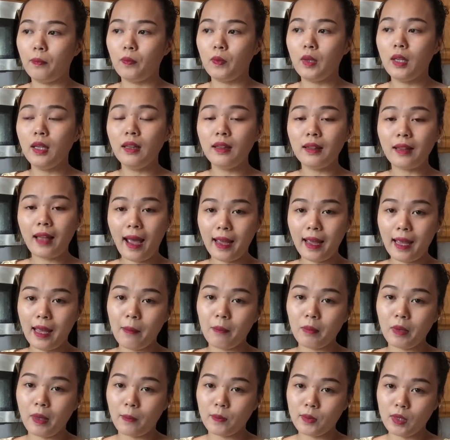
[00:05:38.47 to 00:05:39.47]
chính tay
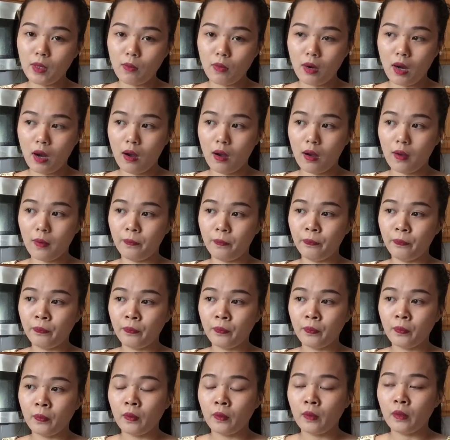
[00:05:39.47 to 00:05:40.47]
em chăm sóc con.
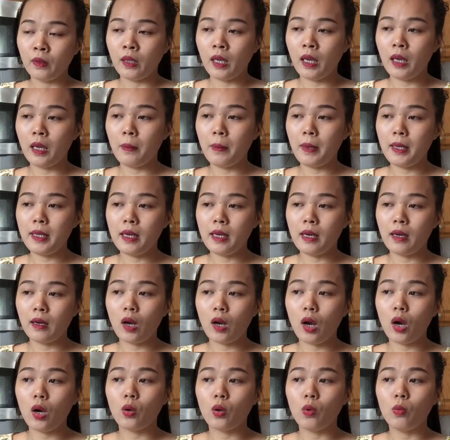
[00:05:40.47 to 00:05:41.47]
Thì bây giờ
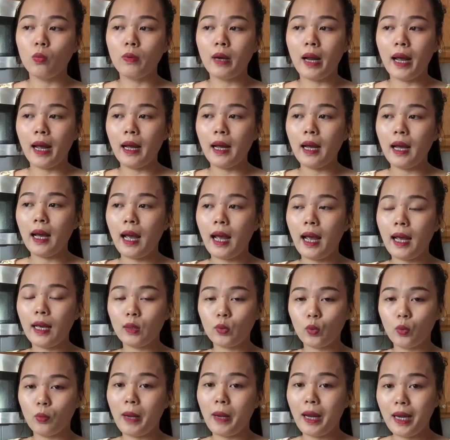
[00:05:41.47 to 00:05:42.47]
con cũng đã
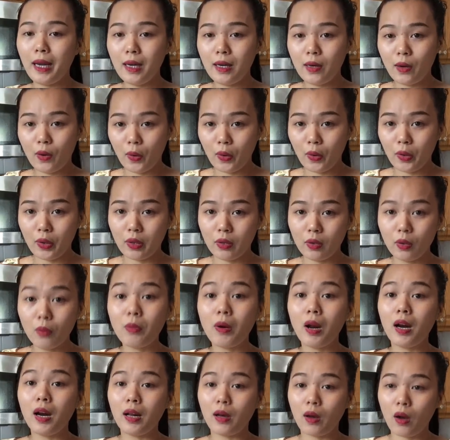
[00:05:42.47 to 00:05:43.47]
2 tuổi mấy rồi, lúc
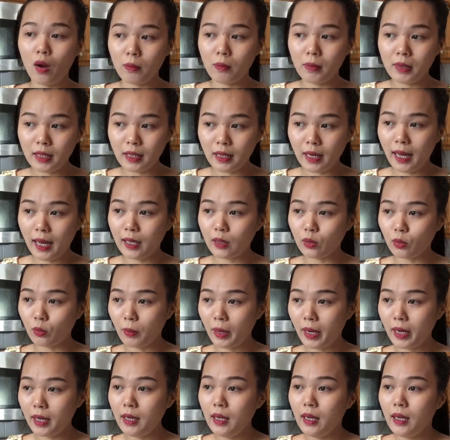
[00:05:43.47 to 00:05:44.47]
đó là con Minh được 2 tuổi
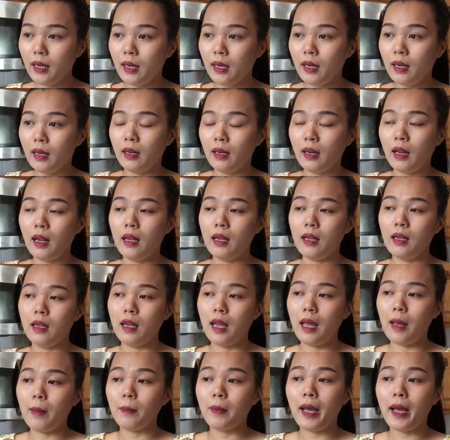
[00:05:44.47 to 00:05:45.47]
mấy, thì
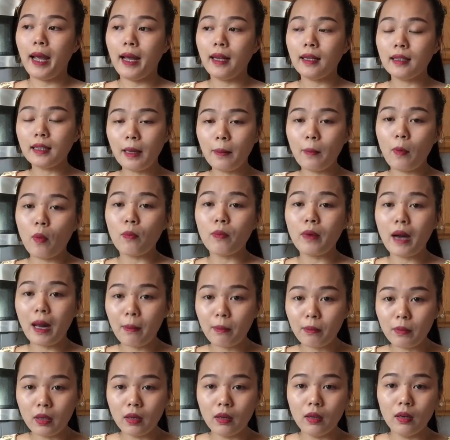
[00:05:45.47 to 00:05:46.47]
em gán thêm 1
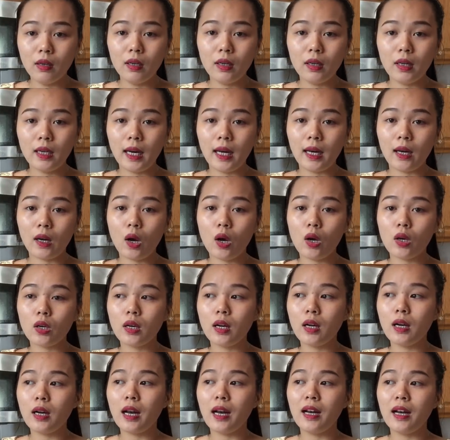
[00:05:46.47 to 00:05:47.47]
năm nữa là con
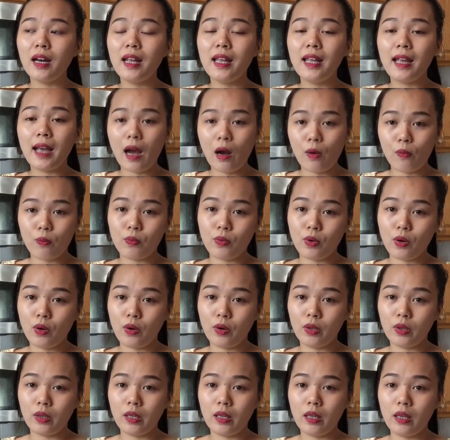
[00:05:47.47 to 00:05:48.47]
nó đi học
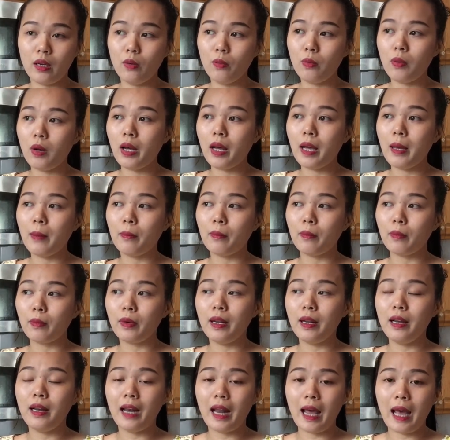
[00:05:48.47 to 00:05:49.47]
rồi, thì lúc đó em
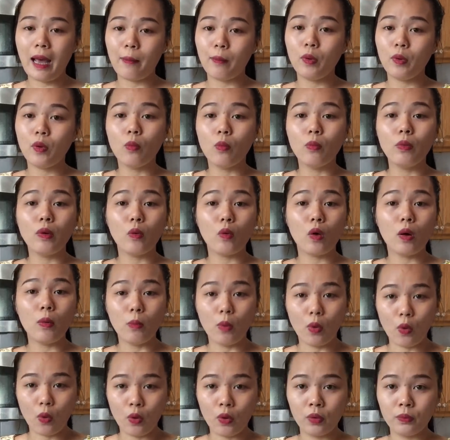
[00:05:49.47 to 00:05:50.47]
đi làm nó cũng đâu có
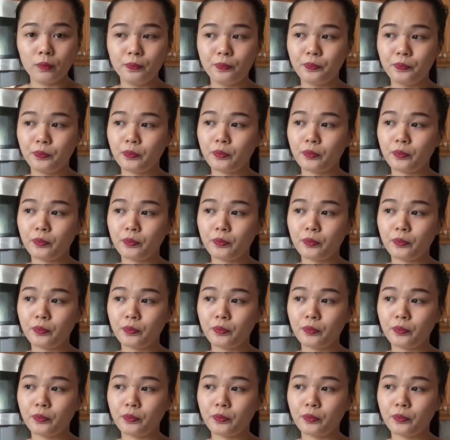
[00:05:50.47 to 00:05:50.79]
muộn,